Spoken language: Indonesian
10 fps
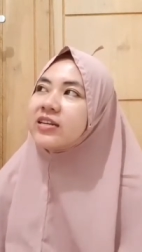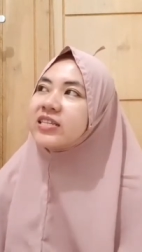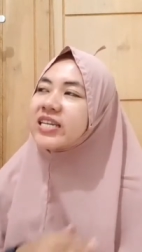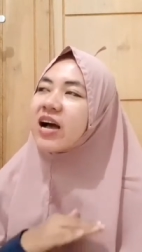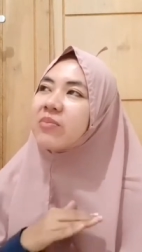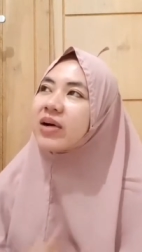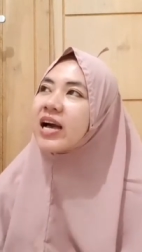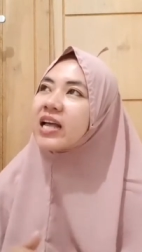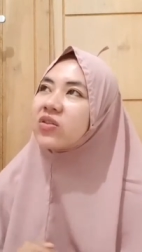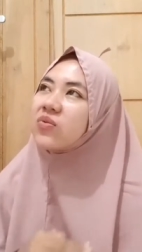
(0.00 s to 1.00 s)

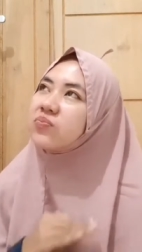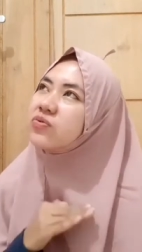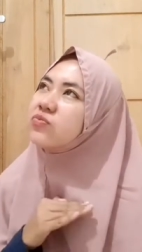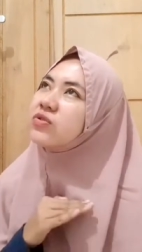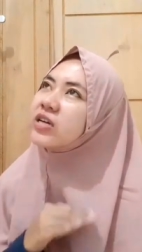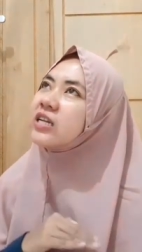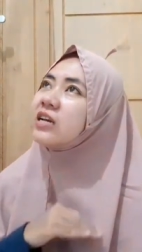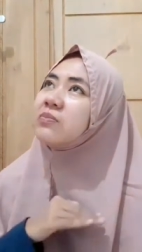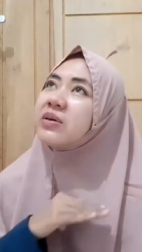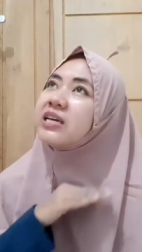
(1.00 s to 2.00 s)
sama ataupun mungkin
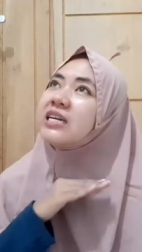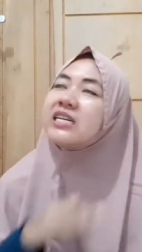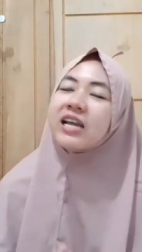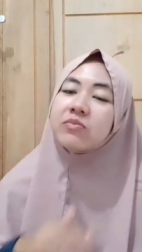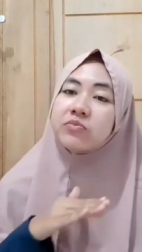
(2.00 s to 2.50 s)
lebih gede